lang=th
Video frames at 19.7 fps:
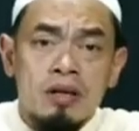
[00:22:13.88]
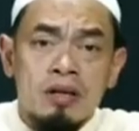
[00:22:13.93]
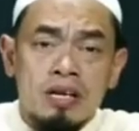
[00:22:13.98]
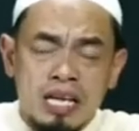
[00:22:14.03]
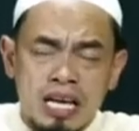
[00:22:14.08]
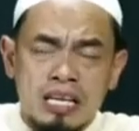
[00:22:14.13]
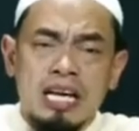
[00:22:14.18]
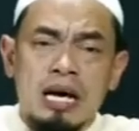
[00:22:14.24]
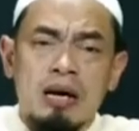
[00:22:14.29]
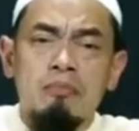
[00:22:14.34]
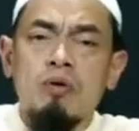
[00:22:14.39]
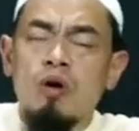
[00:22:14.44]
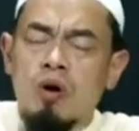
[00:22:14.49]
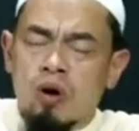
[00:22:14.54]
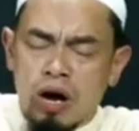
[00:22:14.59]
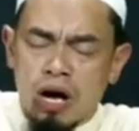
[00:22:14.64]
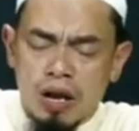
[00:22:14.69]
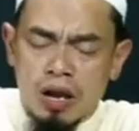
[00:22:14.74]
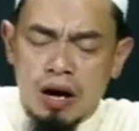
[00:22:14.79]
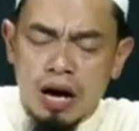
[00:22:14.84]
นะครับขอ
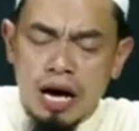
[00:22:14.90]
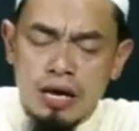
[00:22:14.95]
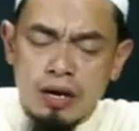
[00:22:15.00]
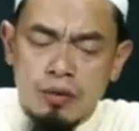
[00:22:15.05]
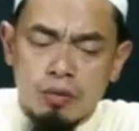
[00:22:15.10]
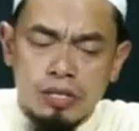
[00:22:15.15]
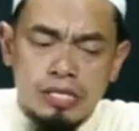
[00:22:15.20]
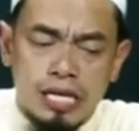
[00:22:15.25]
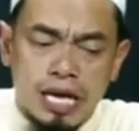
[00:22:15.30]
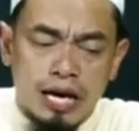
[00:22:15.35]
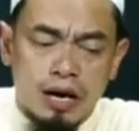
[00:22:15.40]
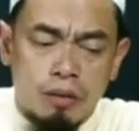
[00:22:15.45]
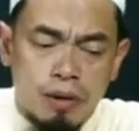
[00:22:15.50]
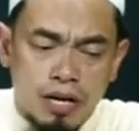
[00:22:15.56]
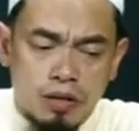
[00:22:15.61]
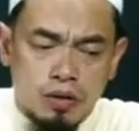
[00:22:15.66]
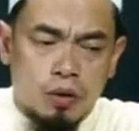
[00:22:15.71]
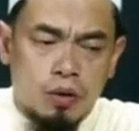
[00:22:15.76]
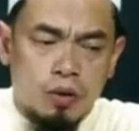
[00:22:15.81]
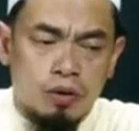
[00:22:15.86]
อัลลอฮ์ให้หัวใจเรา
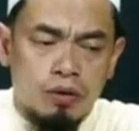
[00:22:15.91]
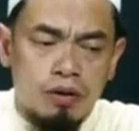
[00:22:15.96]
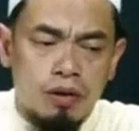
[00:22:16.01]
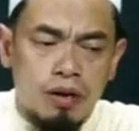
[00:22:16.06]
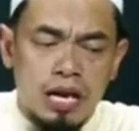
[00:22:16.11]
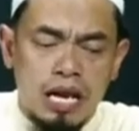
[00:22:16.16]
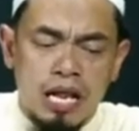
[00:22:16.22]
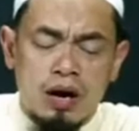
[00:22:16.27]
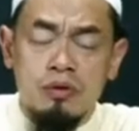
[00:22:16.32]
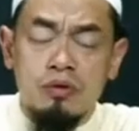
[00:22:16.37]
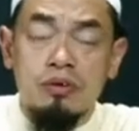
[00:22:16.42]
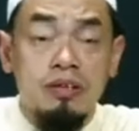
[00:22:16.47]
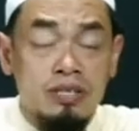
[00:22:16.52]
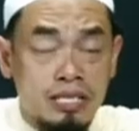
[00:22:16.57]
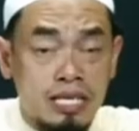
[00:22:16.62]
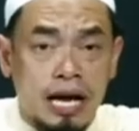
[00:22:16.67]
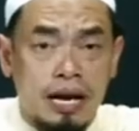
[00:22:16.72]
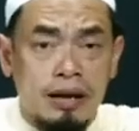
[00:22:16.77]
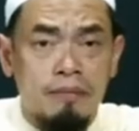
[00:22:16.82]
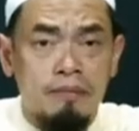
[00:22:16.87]
มั่นคงแล้วยืน
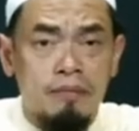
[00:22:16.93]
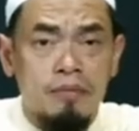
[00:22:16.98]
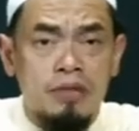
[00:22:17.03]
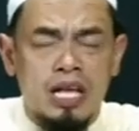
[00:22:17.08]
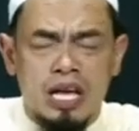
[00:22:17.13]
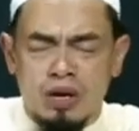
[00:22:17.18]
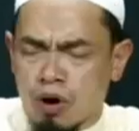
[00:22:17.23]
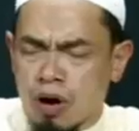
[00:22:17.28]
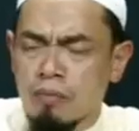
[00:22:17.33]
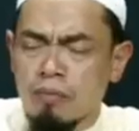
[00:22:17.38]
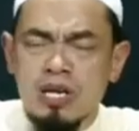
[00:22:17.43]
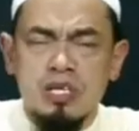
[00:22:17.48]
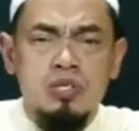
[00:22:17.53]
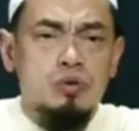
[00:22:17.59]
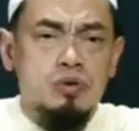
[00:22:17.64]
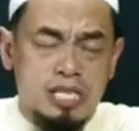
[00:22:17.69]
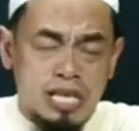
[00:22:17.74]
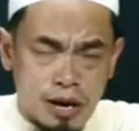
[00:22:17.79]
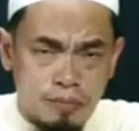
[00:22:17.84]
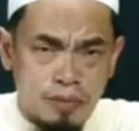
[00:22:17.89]
หยัดในความบริสุ
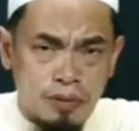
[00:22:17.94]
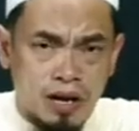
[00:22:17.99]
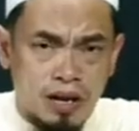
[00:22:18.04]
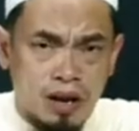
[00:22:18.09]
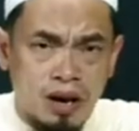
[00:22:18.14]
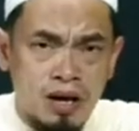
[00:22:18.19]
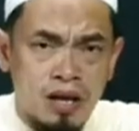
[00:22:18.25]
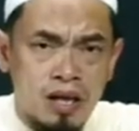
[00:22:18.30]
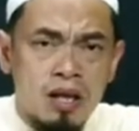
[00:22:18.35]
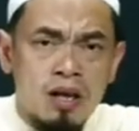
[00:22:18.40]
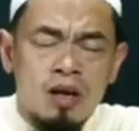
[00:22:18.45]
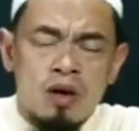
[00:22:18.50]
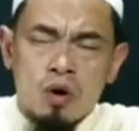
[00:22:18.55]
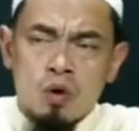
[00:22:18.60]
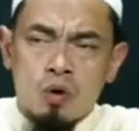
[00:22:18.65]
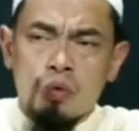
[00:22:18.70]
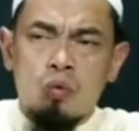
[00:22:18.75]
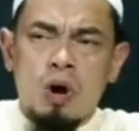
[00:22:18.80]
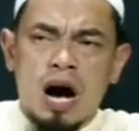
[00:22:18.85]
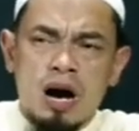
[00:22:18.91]
ทธิ์ใจเพื่ออัลลอฮ์
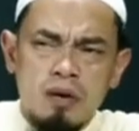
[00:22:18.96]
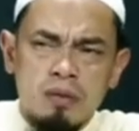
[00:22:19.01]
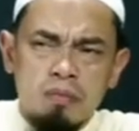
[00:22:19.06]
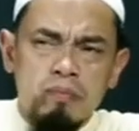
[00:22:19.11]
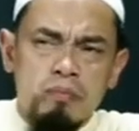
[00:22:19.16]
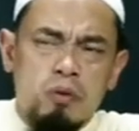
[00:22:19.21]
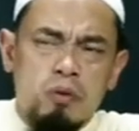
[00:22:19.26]
หวังผ